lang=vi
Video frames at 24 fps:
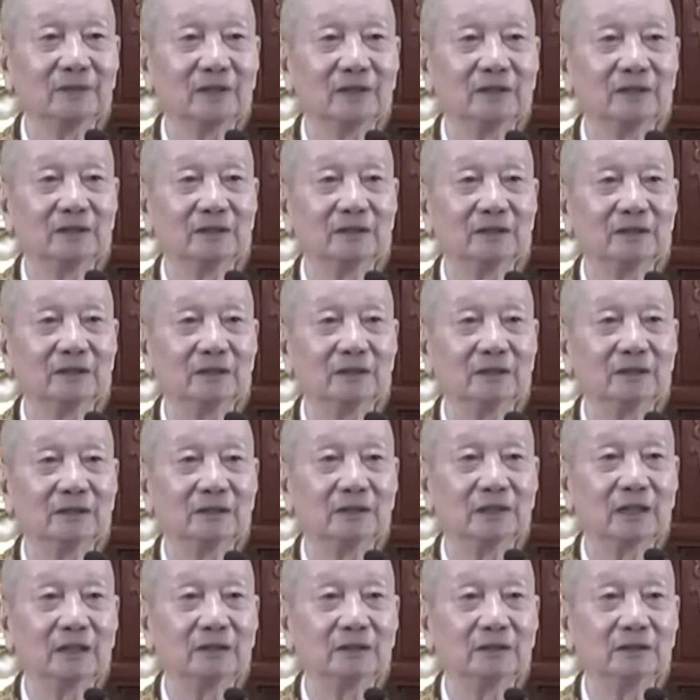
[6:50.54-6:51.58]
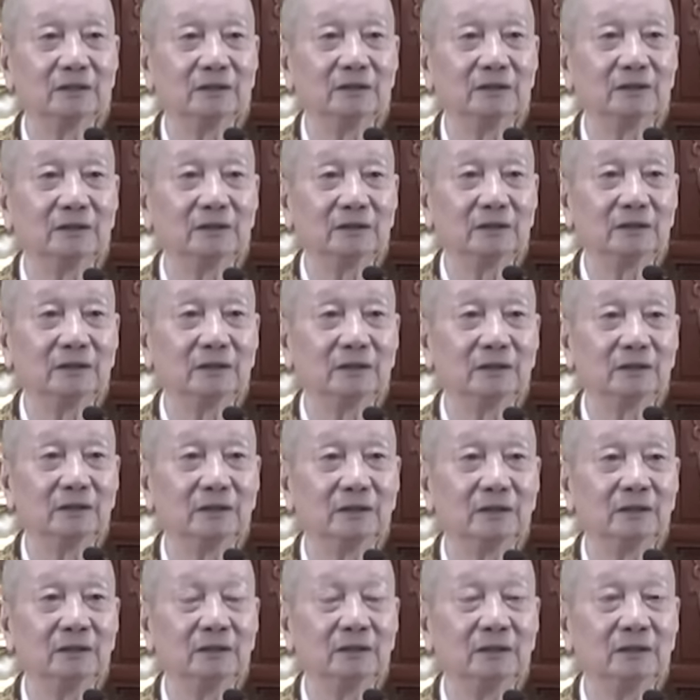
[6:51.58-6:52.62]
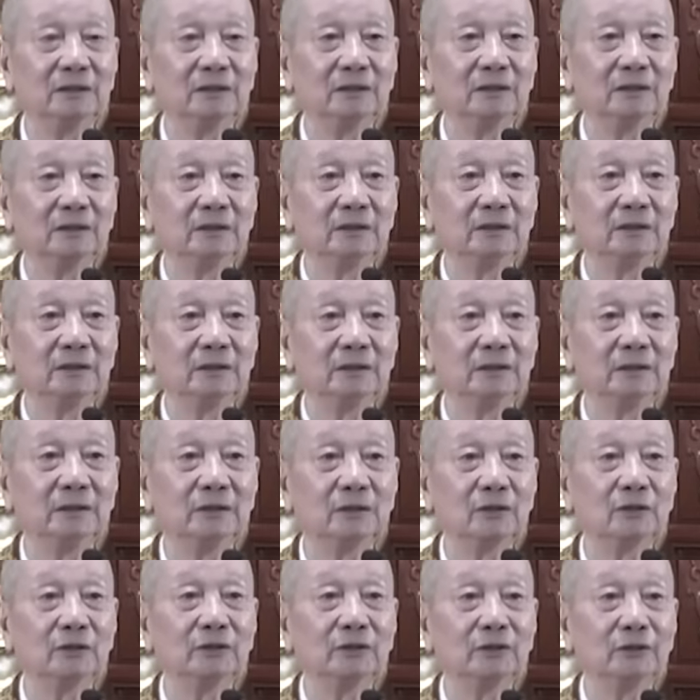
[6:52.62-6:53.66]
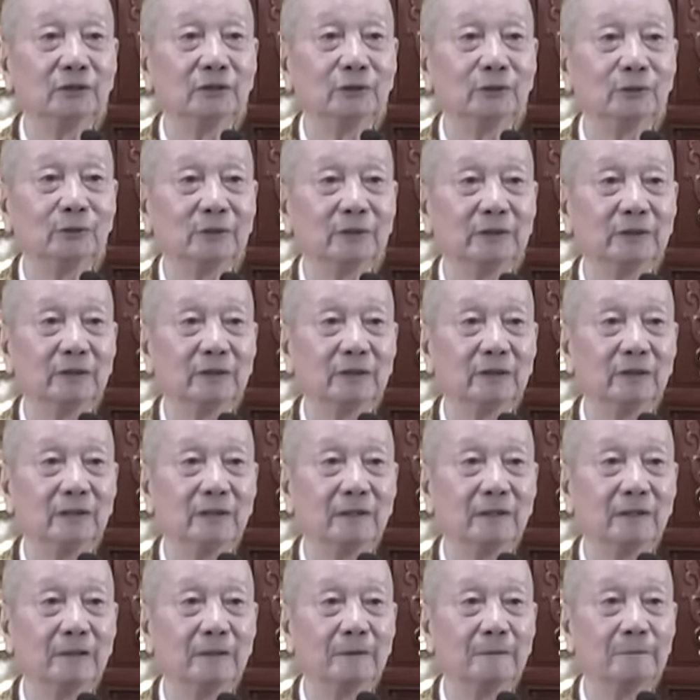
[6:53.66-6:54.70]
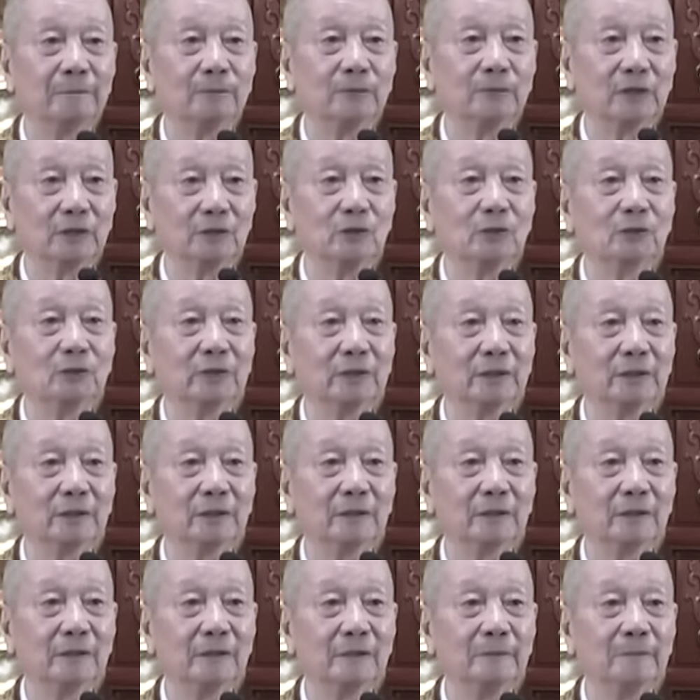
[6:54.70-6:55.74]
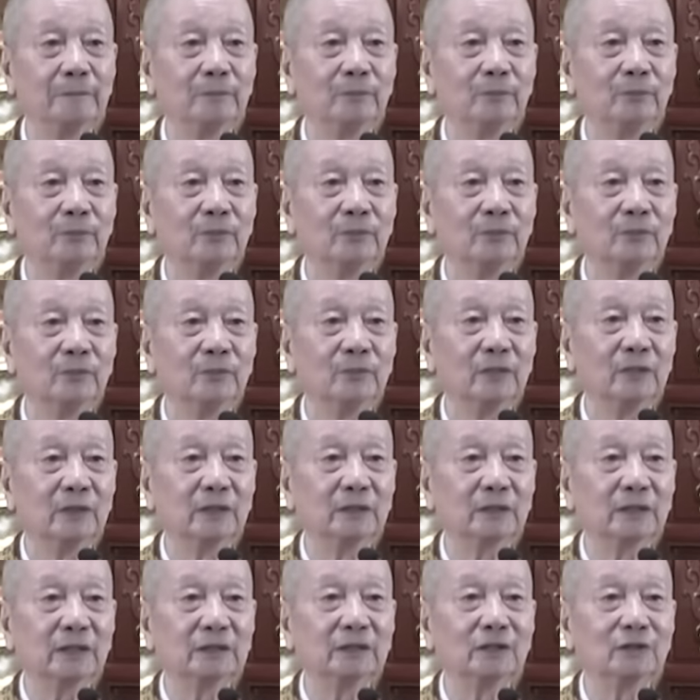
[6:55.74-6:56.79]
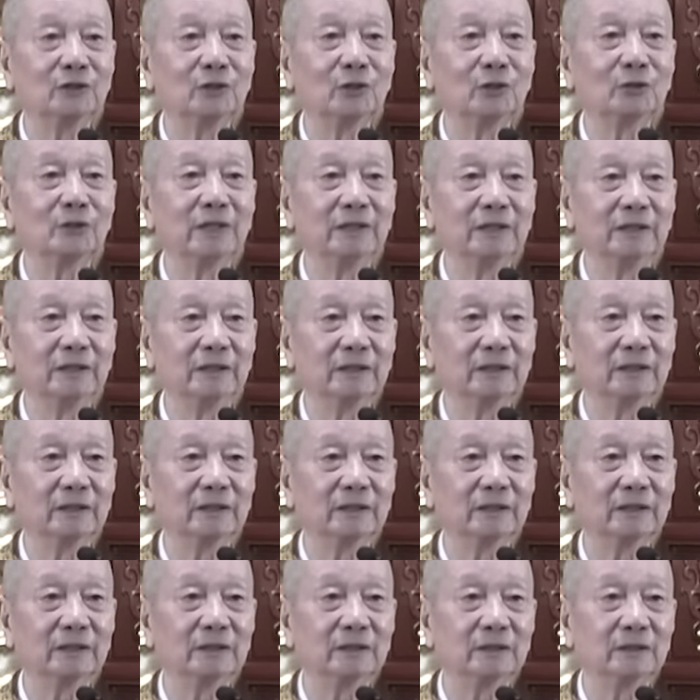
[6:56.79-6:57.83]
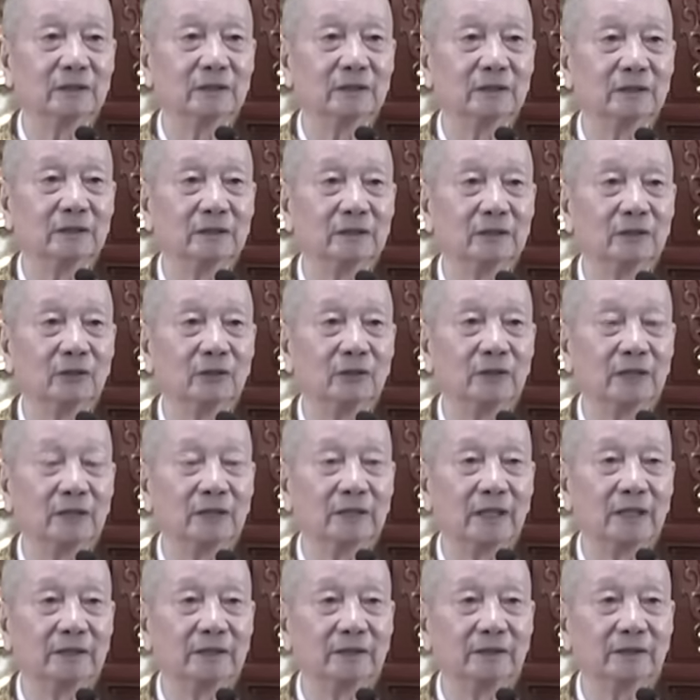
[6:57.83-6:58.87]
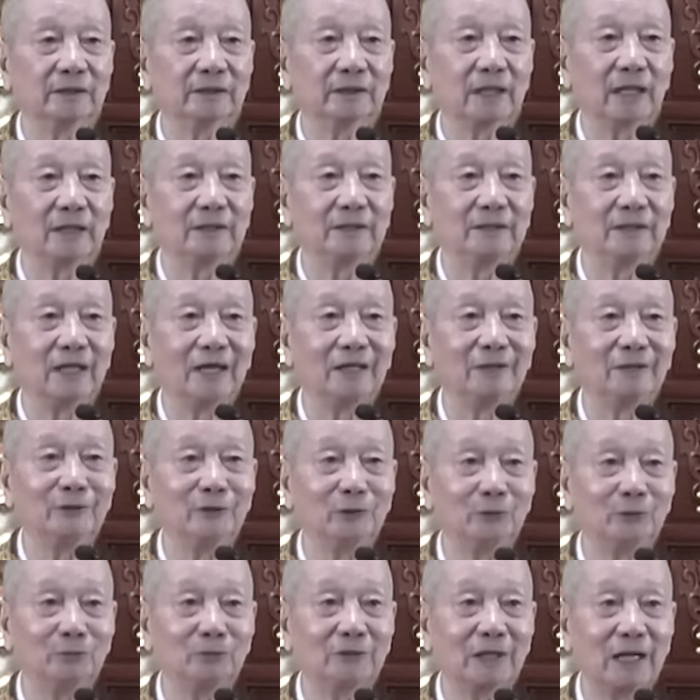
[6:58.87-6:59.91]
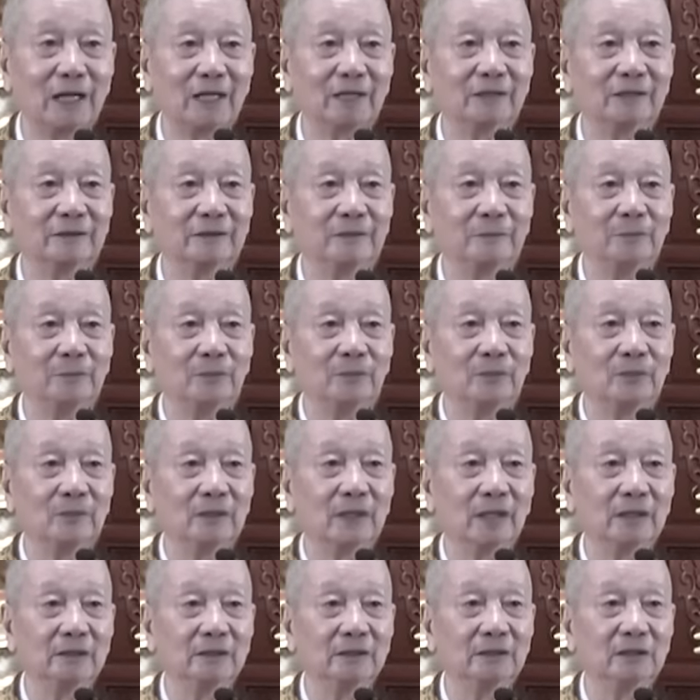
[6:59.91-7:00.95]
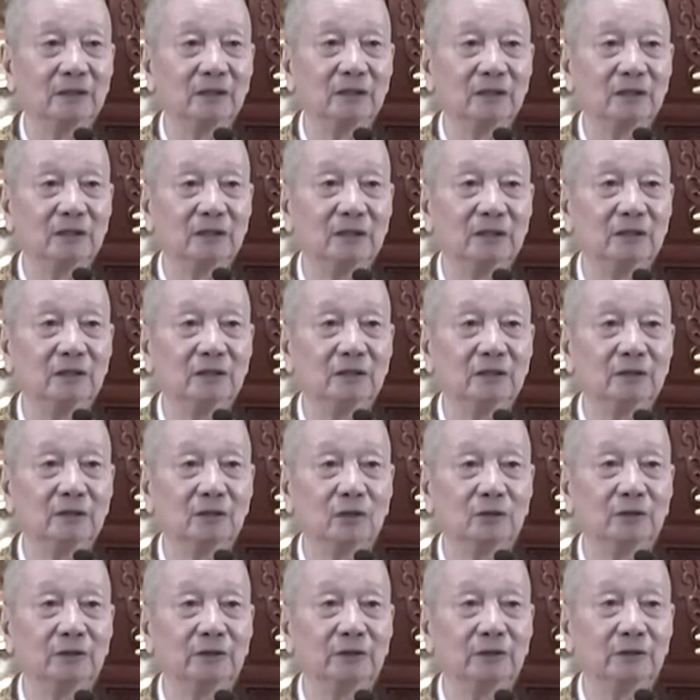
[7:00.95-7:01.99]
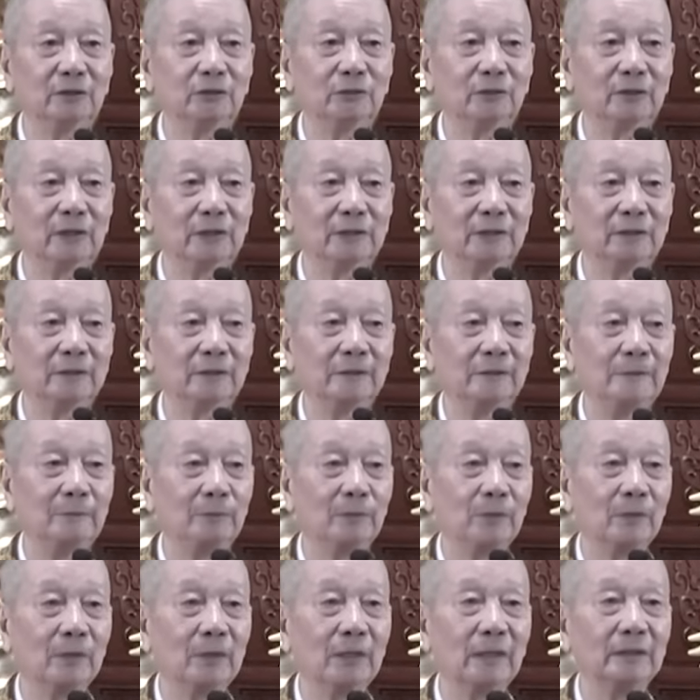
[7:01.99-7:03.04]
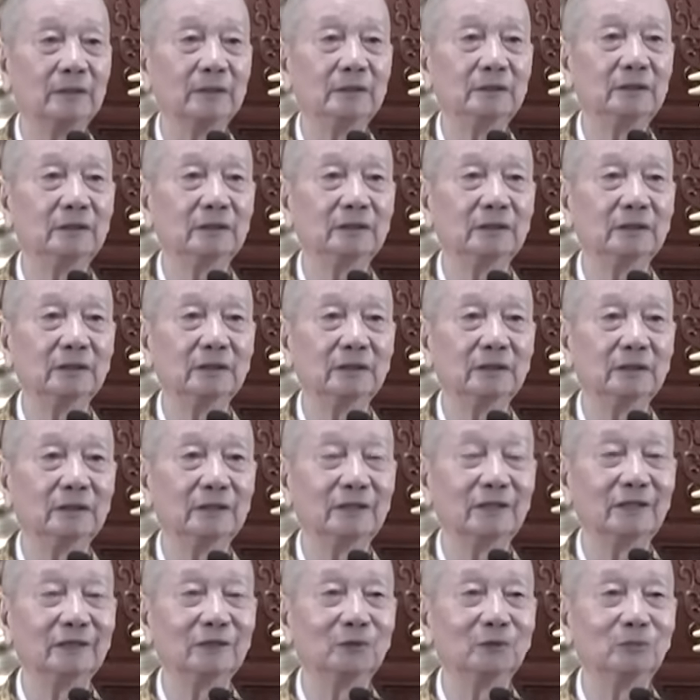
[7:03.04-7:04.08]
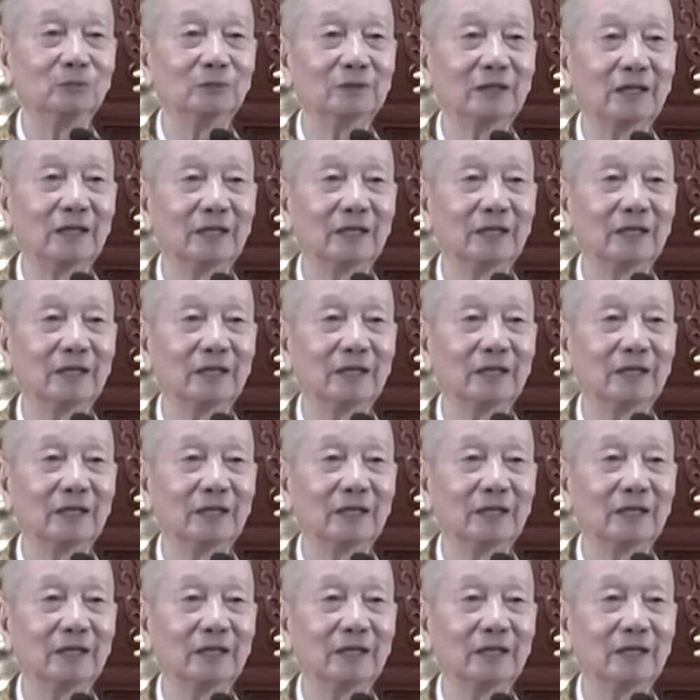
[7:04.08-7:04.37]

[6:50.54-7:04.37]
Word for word: đây thành hương ờ, non linh thú này là chỗ này ờ, thành ra chỗ này rồi ngài thiên thai dạy chúng ta đó thành hương, hương non linh thú này đó là thứ nhất là chúng